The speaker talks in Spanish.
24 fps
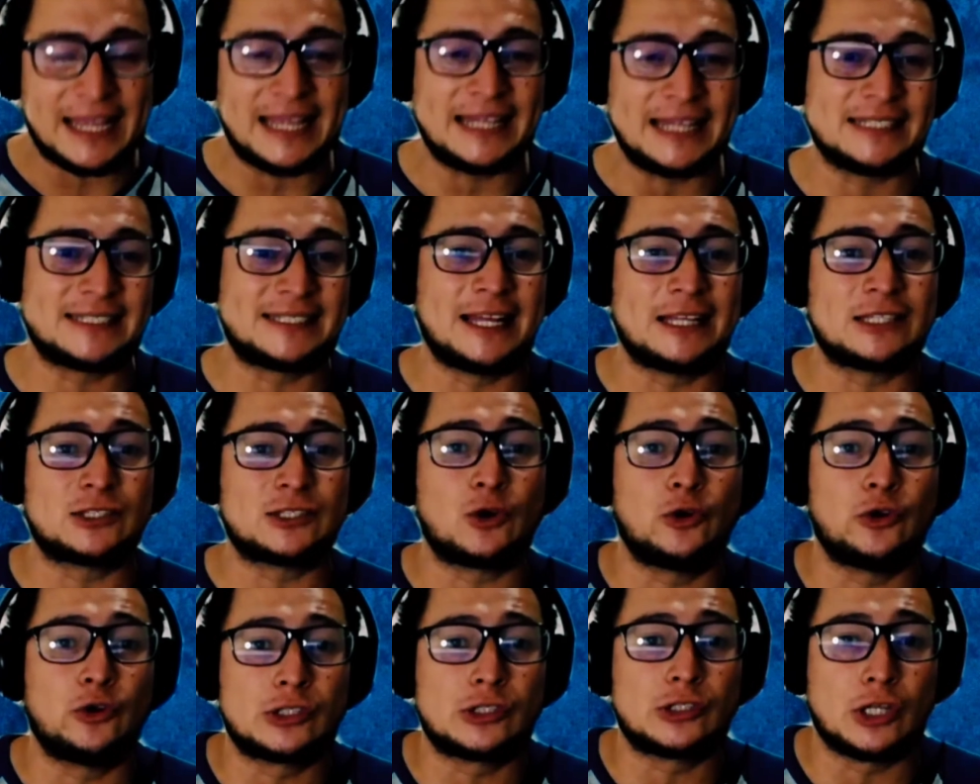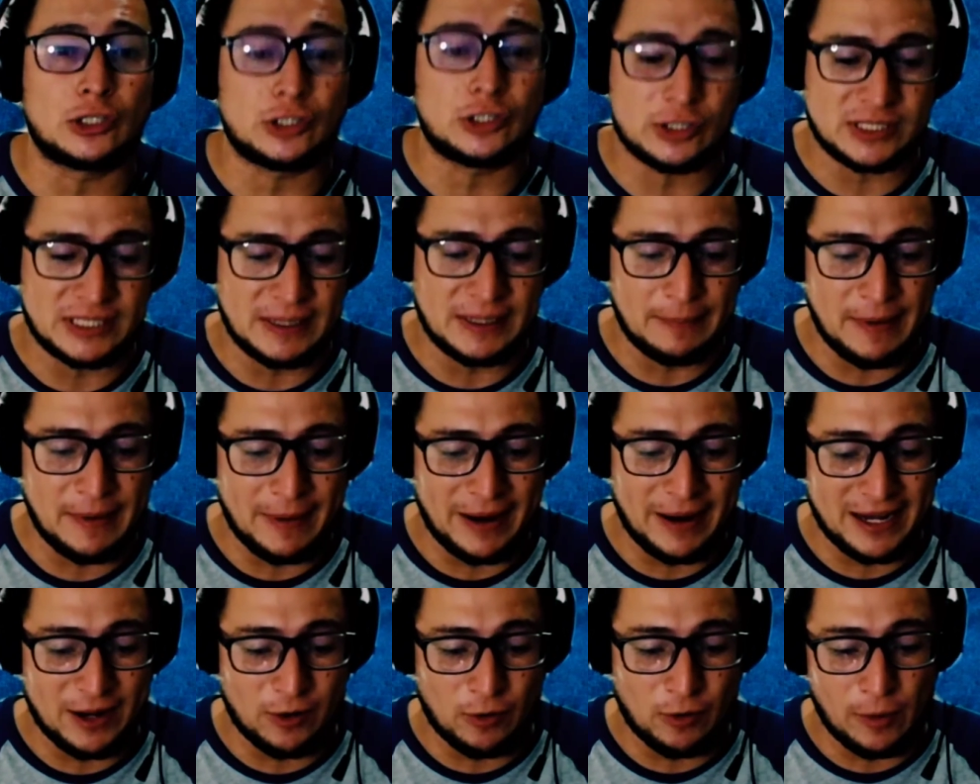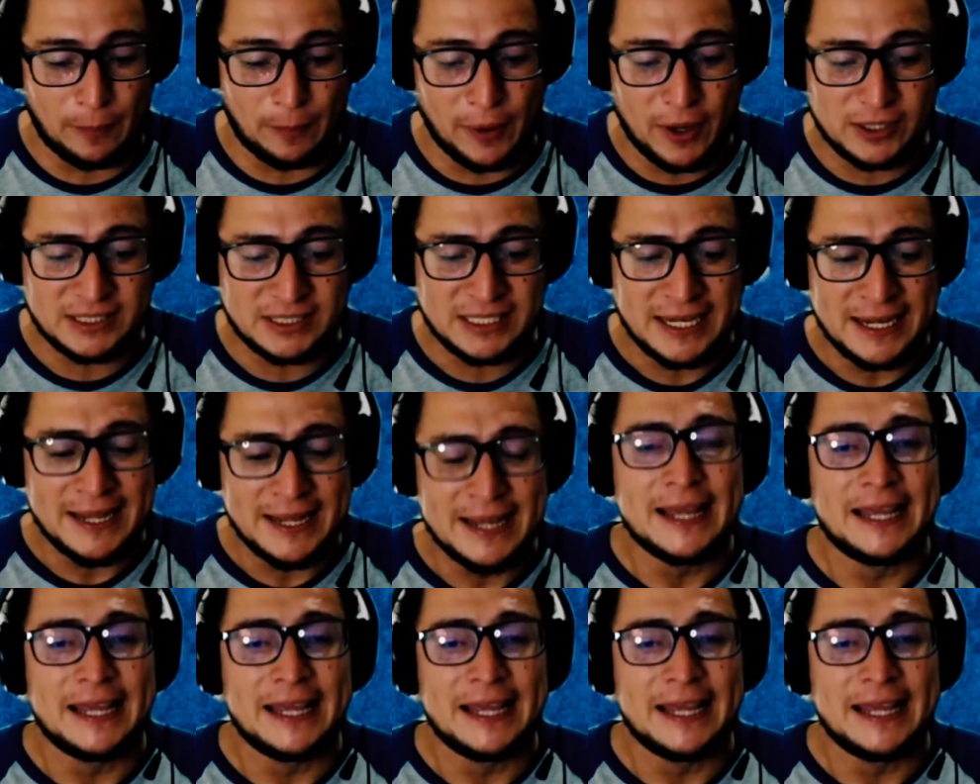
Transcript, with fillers: que estás con nosotros en Viva Bilingual Plus